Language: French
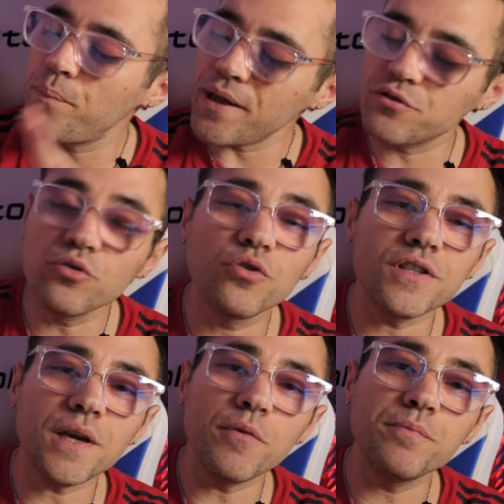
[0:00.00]
On passe au
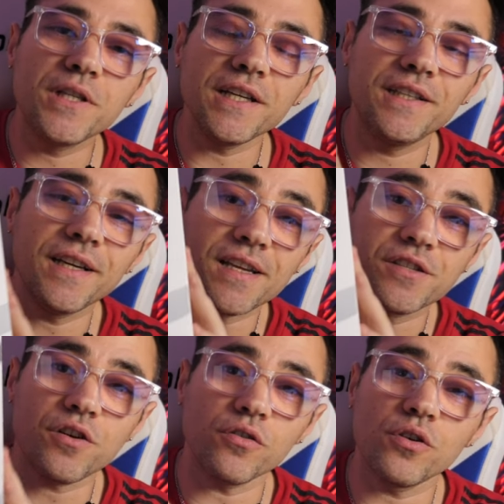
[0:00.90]
deuxième objet qui est la
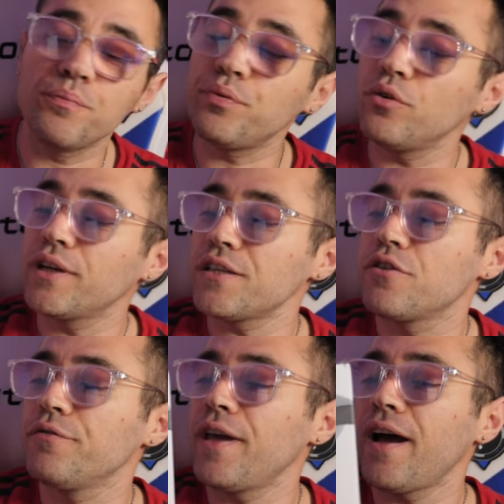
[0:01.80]
sangle pour le
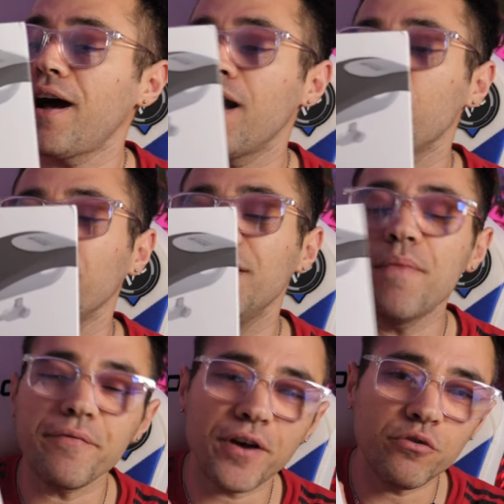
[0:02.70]
casque VR. Alors, il
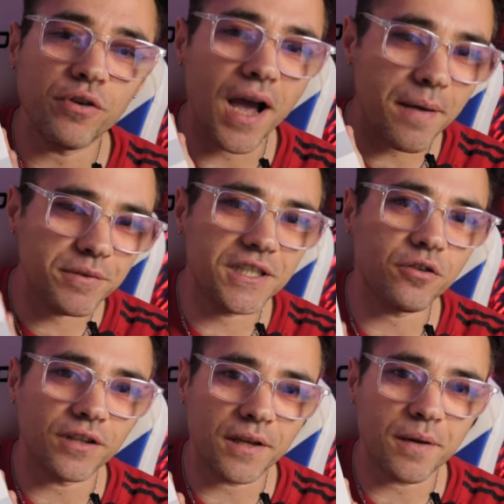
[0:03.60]
m'a fallu un petit
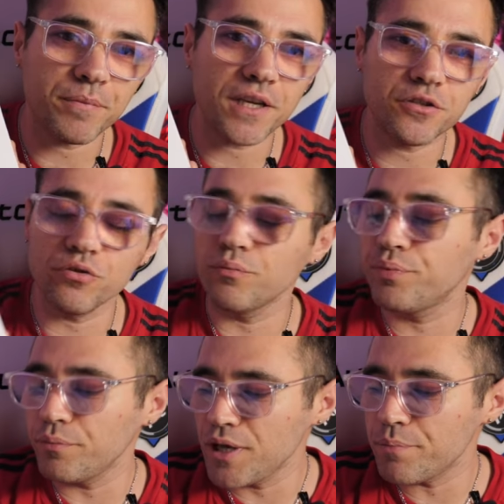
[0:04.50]
temps d'adaptation
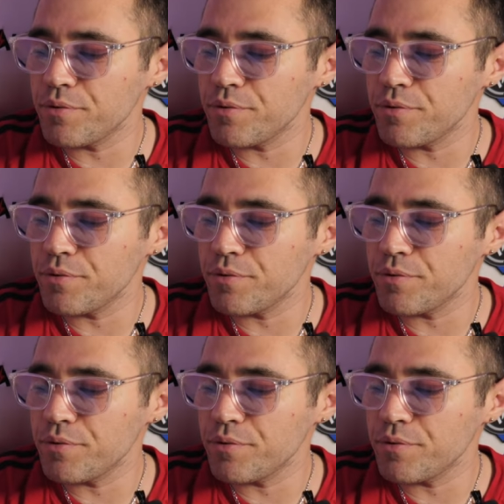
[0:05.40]
pour m'y